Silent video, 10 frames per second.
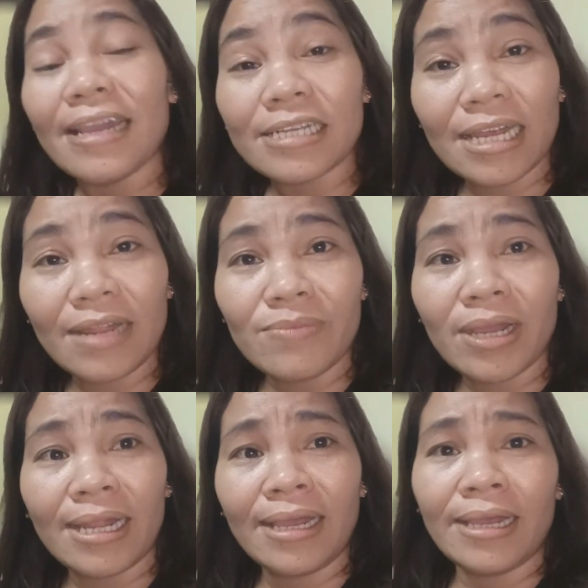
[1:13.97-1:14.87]
Kasi alam niya,
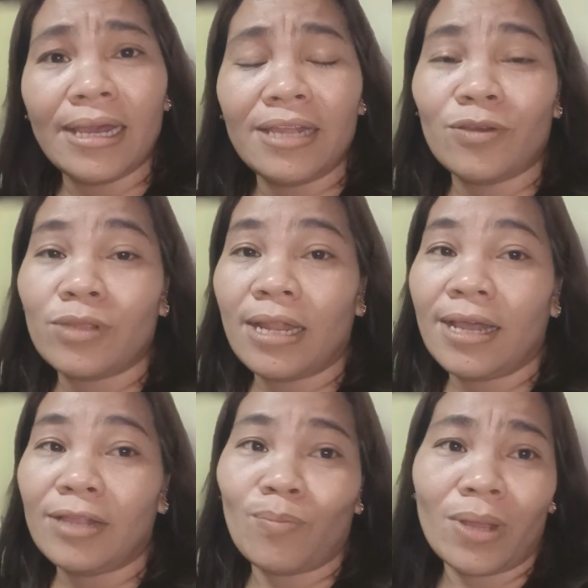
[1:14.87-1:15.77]
kaligayahan ko talaga
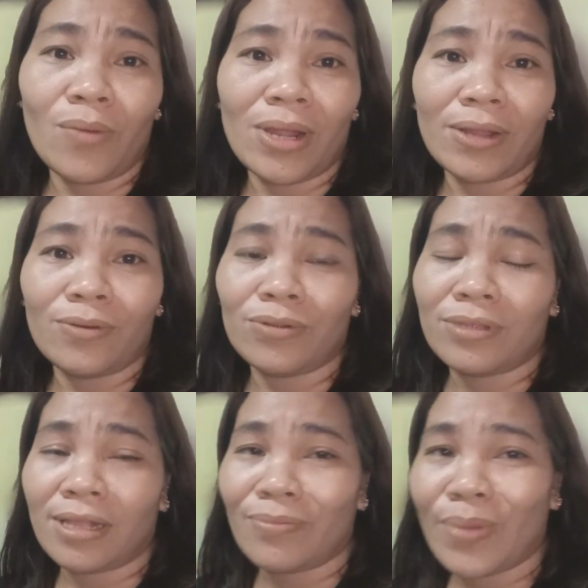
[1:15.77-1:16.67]
itong paggawa ng
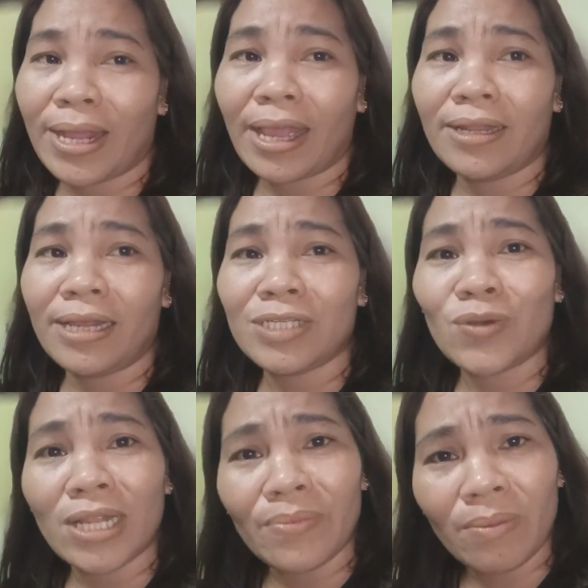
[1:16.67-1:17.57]
content mga kainday. So
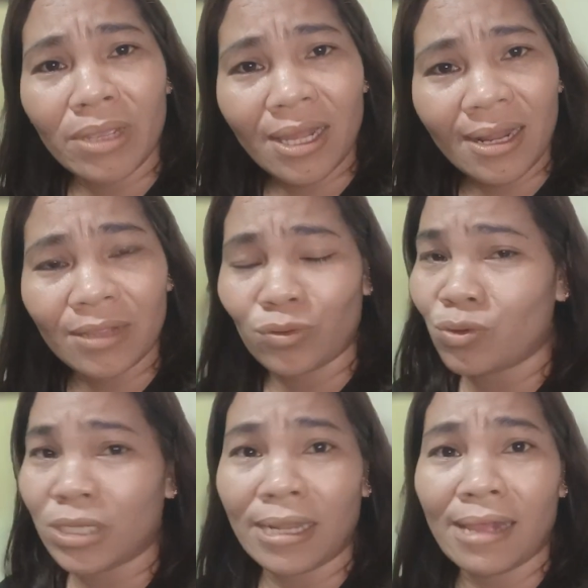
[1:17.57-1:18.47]
alam naman niya na
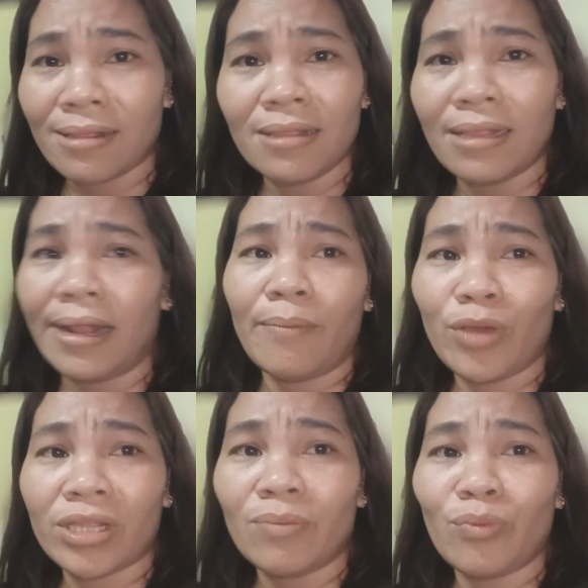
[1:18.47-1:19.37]
2019 talagang
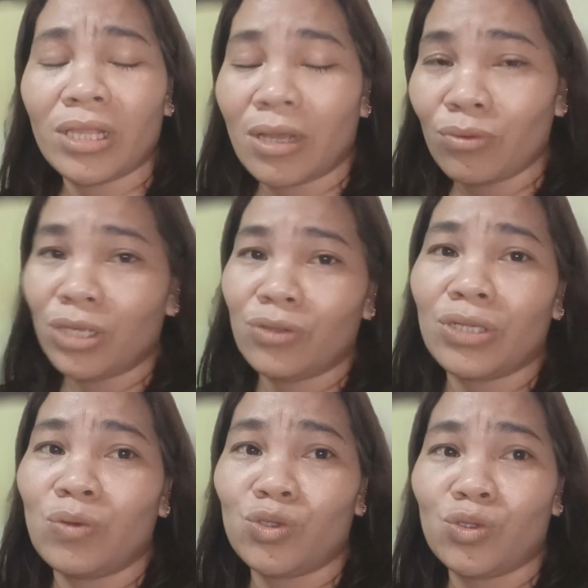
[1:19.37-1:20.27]
puyat na puyat ako dito sa
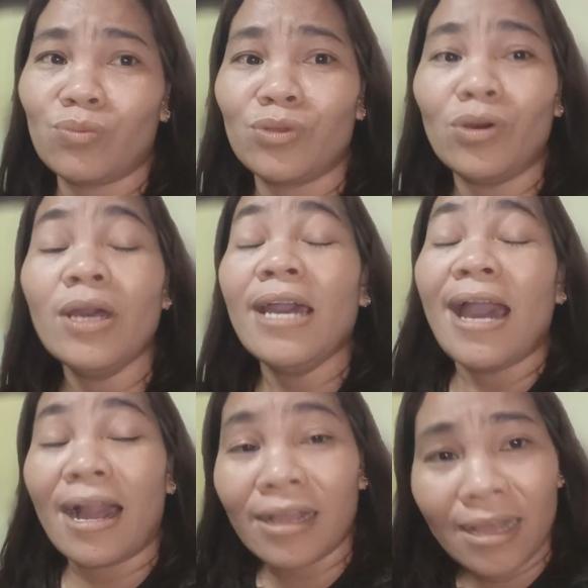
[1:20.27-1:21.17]
YouTube, no?
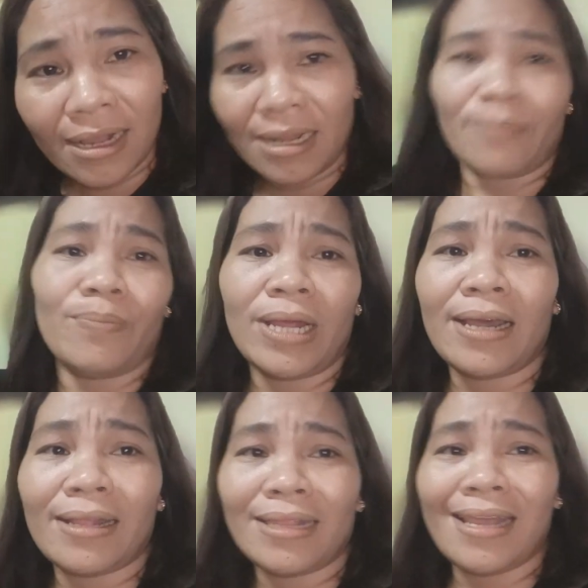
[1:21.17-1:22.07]
Hanggang na,
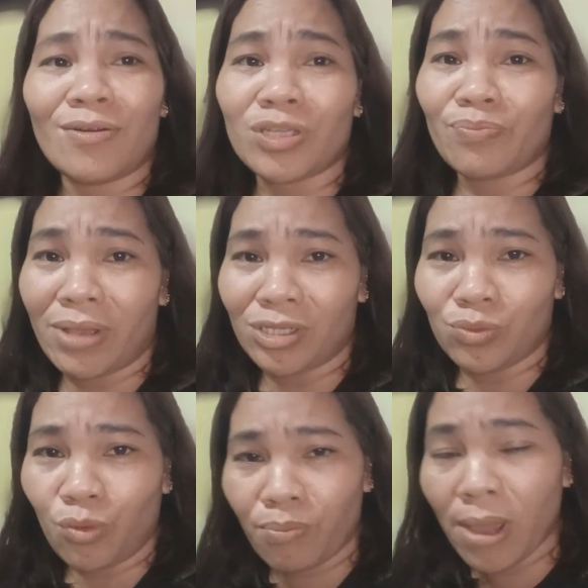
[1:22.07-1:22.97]
nakarating ako sa
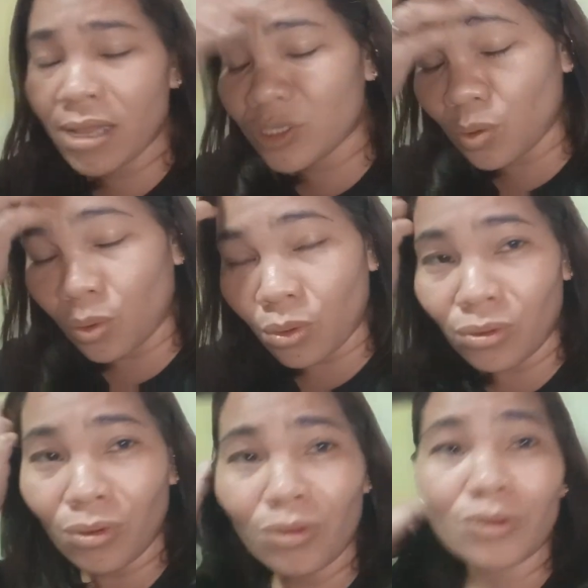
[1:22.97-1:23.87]
Facebook page ko,
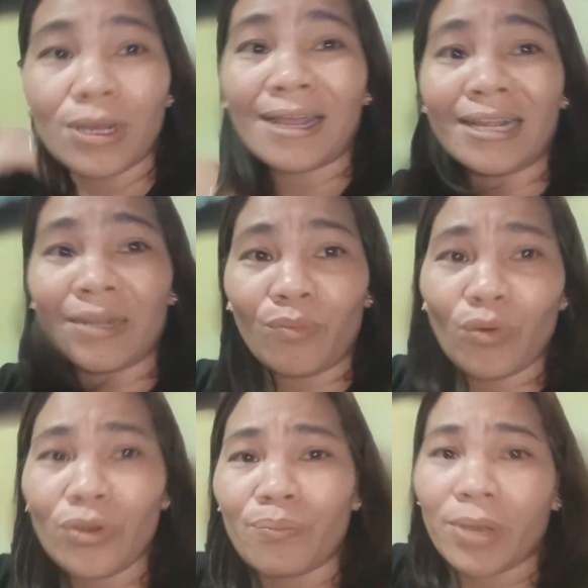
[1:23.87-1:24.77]
no? Hanggang nabuo
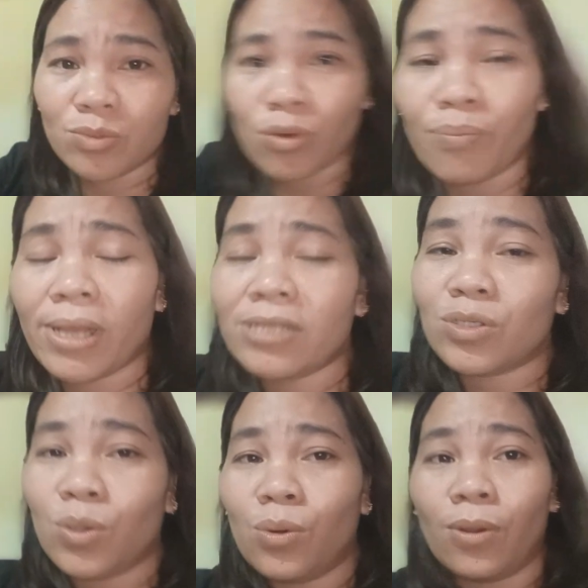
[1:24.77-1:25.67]
yung Facebook page
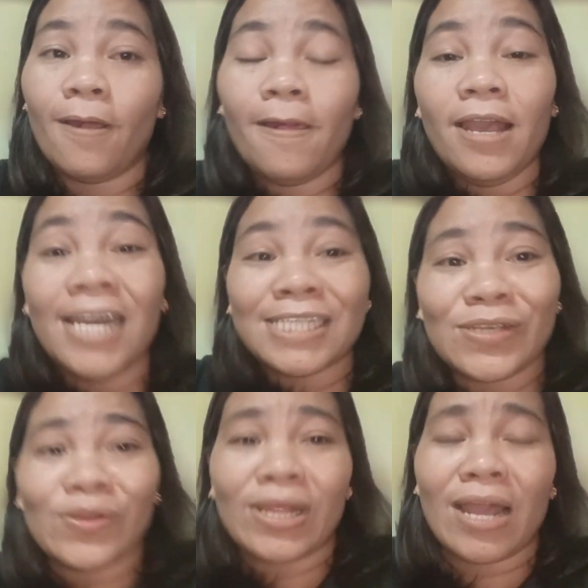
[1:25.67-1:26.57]
ko. So
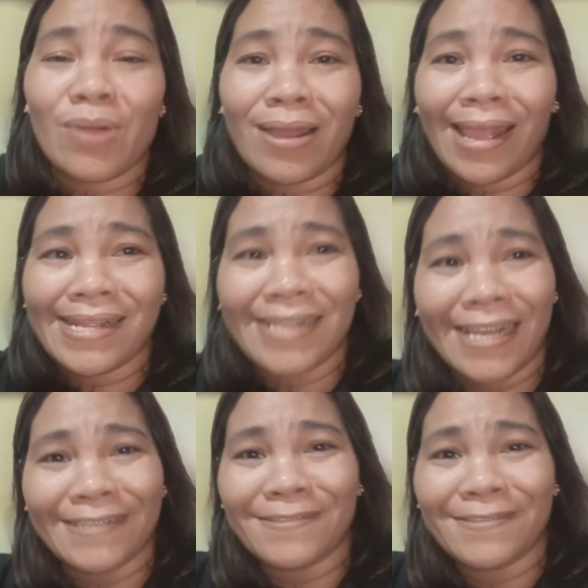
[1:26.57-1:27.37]
yun na nga mga kainday, no?